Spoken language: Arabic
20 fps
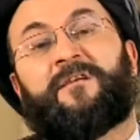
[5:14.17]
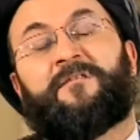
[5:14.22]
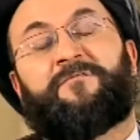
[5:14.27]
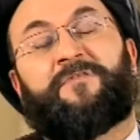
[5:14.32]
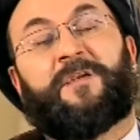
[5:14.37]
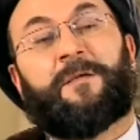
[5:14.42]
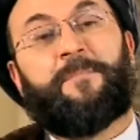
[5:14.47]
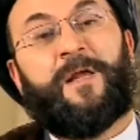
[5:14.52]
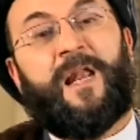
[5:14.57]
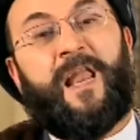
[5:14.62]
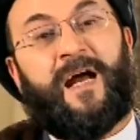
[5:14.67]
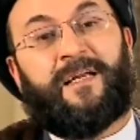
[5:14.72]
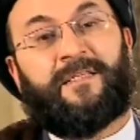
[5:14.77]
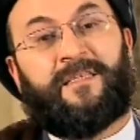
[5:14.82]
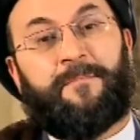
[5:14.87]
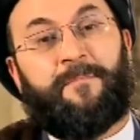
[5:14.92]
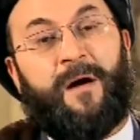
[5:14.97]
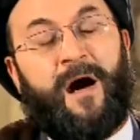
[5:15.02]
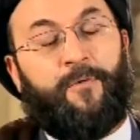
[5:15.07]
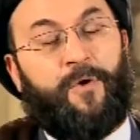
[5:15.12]
في بلاد
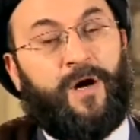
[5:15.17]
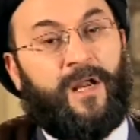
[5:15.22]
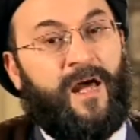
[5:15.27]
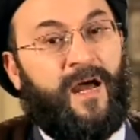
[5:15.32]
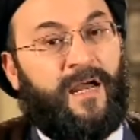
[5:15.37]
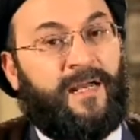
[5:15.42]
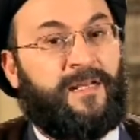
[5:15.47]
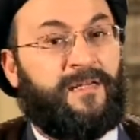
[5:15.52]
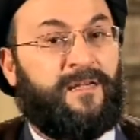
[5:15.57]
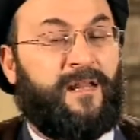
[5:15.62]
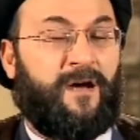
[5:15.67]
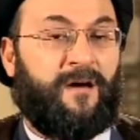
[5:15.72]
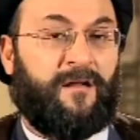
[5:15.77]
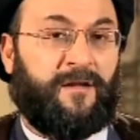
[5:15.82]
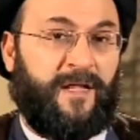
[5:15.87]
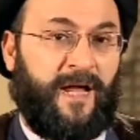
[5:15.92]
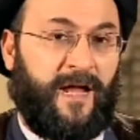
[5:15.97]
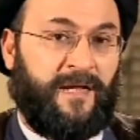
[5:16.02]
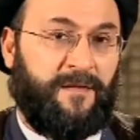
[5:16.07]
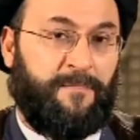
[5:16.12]
ما وراء النهر
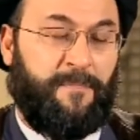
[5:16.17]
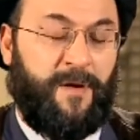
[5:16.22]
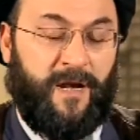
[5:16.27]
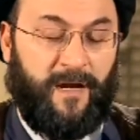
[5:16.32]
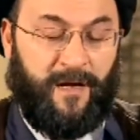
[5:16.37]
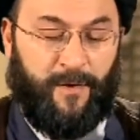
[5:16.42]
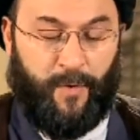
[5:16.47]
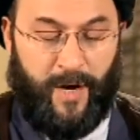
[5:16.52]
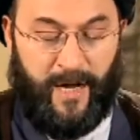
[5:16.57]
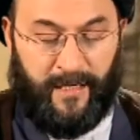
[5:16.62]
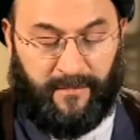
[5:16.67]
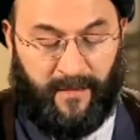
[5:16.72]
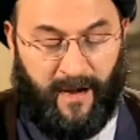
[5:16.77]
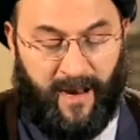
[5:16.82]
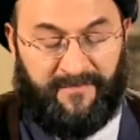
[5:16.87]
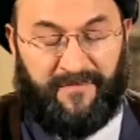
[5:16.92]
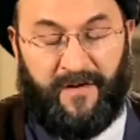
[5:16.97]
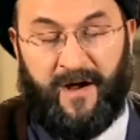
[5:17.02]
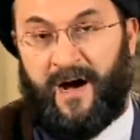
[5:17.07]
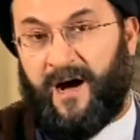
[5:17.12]
يعني بلخ
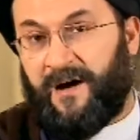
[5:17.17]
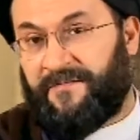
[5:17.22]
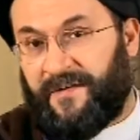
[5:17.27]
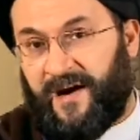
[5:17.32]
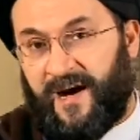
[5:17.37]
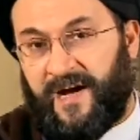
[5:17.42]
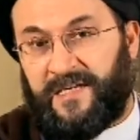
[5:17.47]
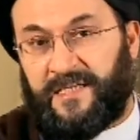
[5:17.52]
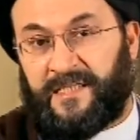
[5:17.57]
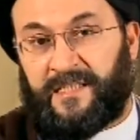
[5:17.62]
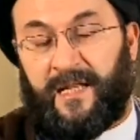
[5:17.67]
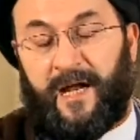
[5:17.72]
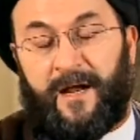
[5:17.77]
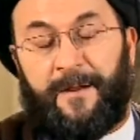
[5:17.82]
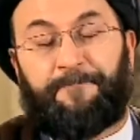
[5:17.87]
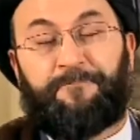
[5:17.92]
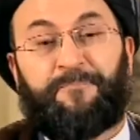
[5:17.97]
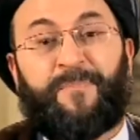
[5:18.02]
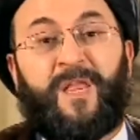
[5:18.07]
وأطرافها أفغانستان